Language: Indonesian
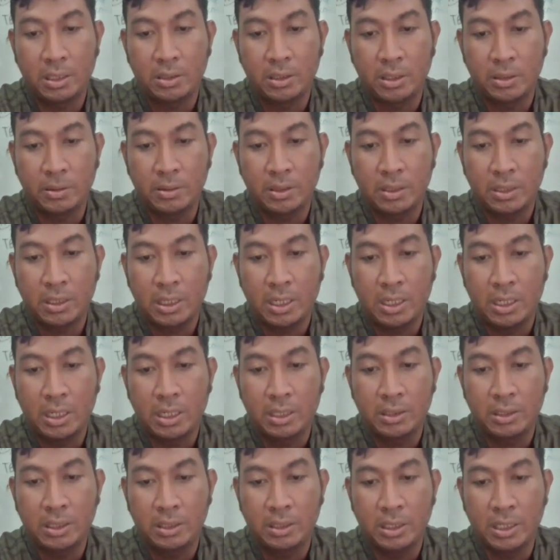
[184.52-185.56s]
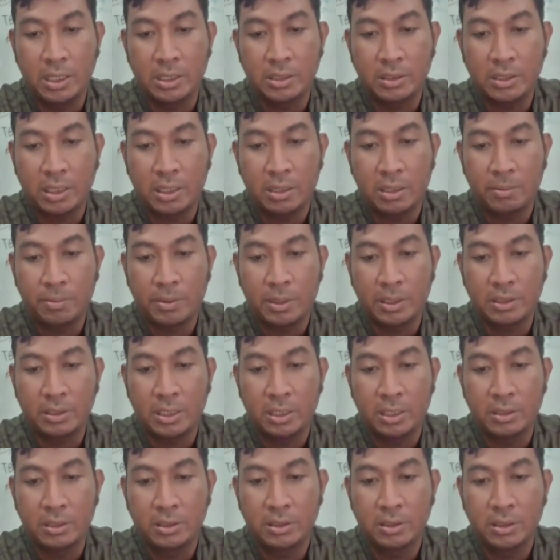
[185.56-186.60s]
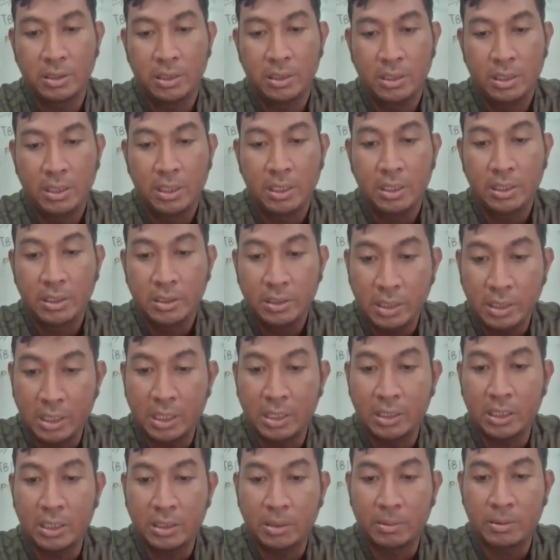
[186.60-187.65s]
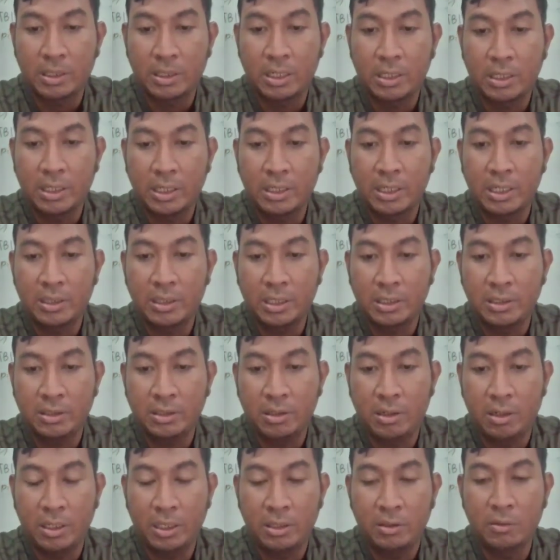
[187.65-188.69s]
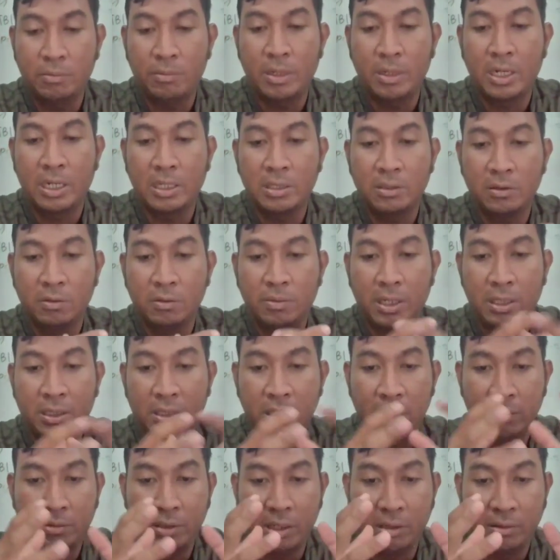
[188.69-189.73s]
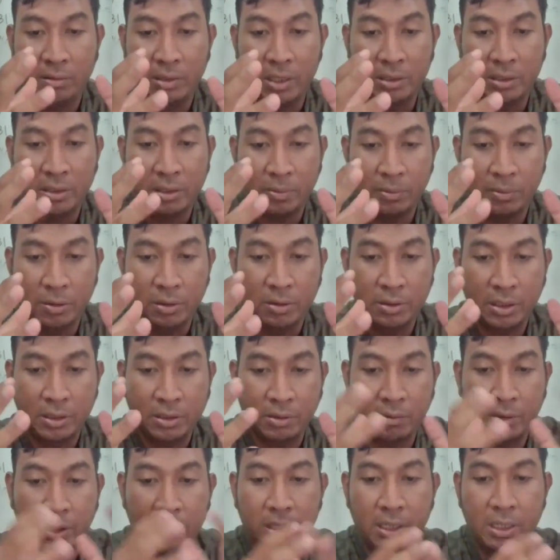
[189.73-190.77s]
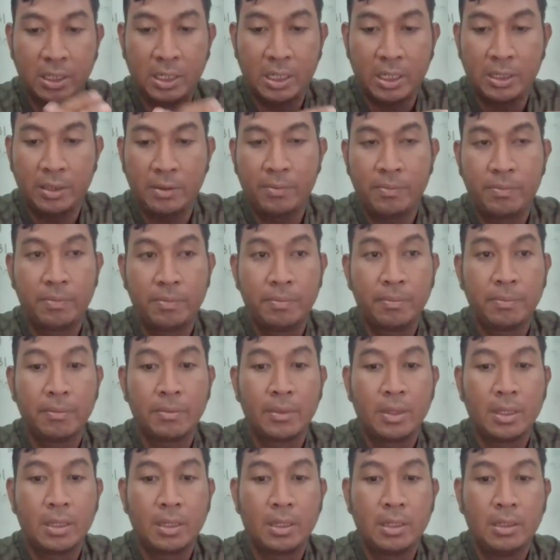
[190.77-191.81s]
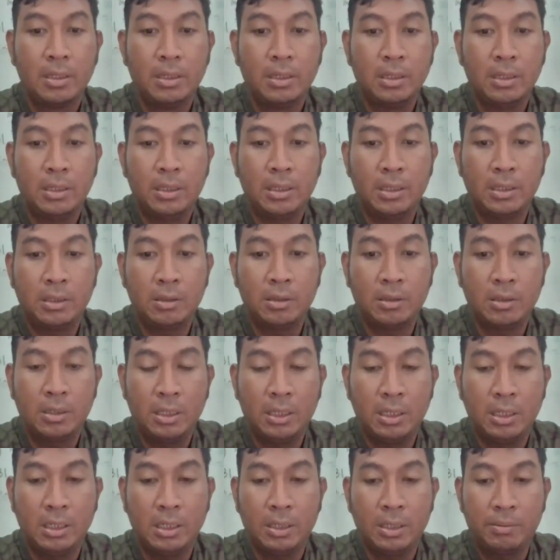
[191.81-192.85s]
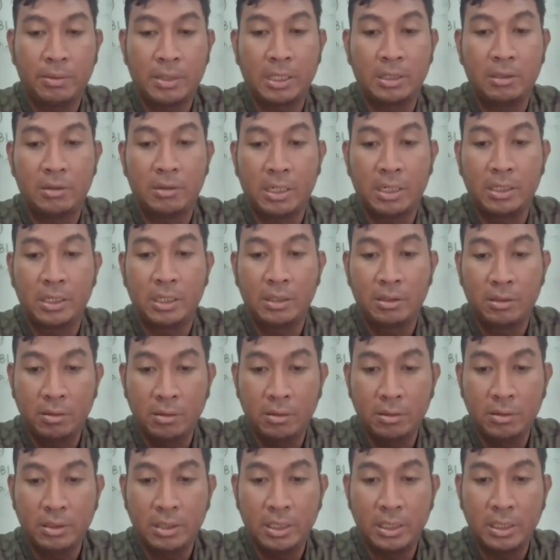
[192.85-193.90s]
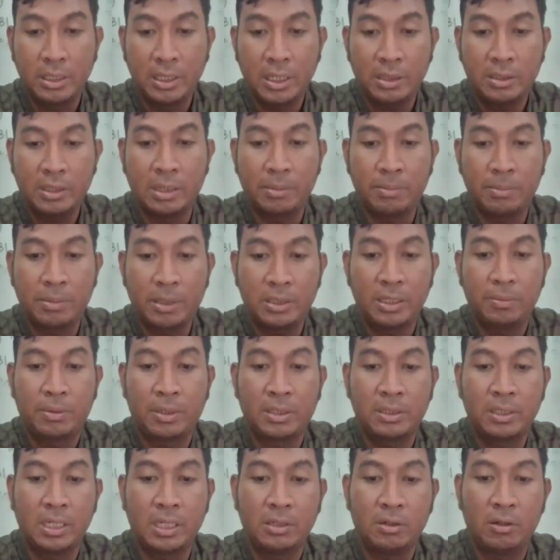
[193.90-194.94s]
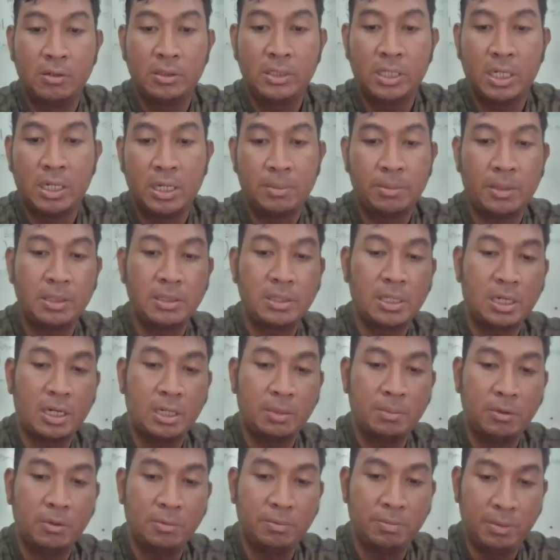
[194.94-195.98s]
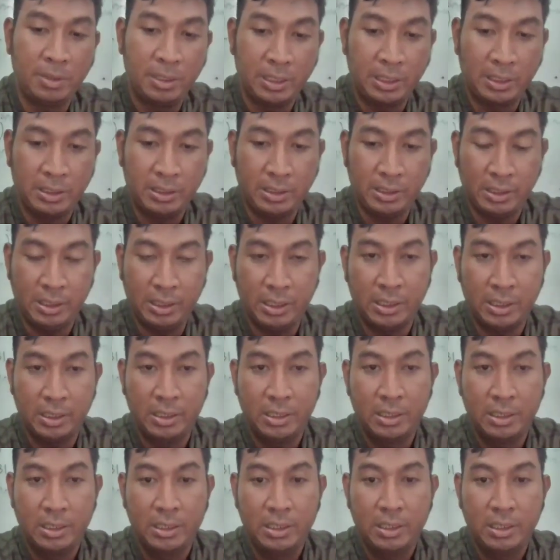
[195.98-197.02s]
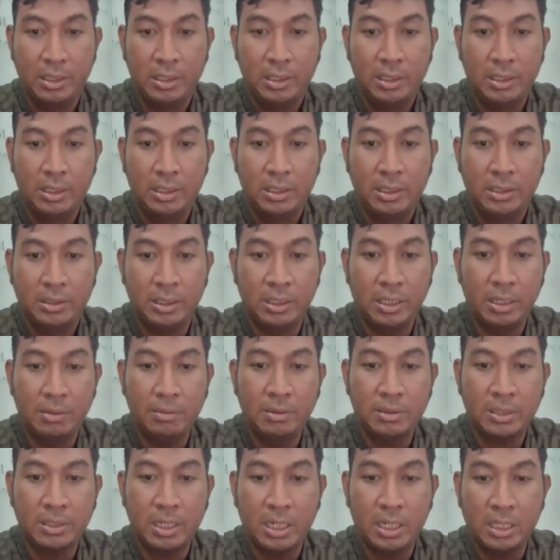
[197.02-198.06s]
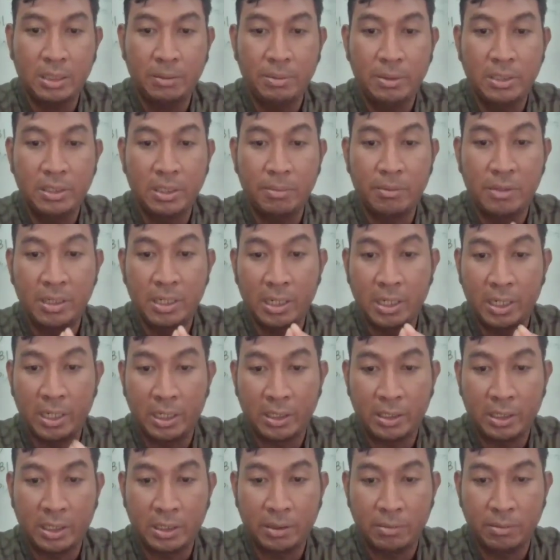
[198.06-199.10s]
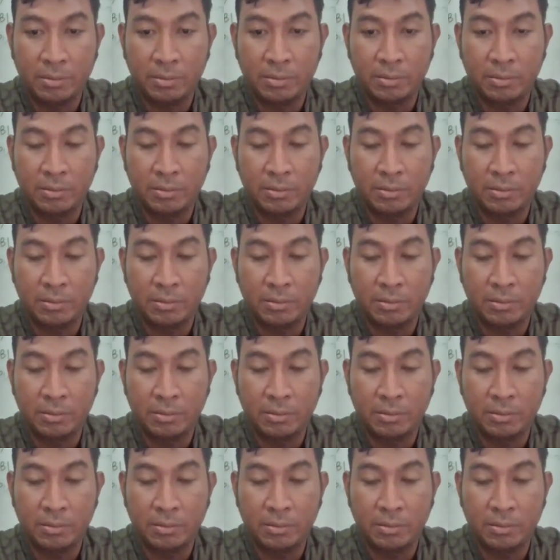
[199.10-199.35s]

terhadap adanya sarpras dan sarana dan sarana yang ada di sekolah itu mengacu pada undang-undang tersebut sesuai dengan anu, eh, peraturan itu sehingga dapat dipertanggungjawabkan secara publik sehingga masyarakat bisa mendengarkan